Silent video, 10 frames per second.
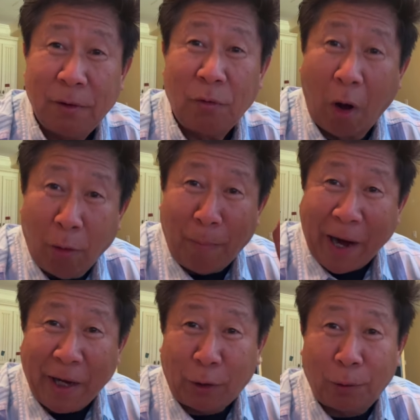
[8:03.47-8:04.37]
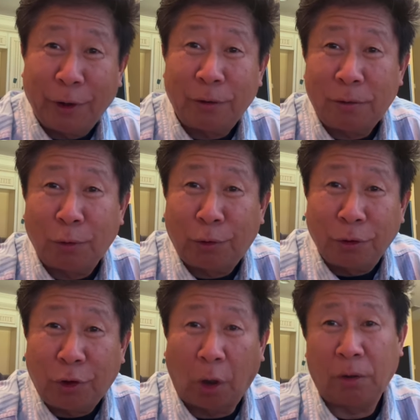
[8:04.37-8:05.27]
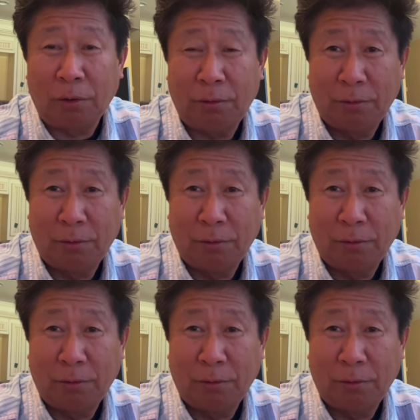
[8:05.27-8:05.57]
ô mày là tôi good tôi good girl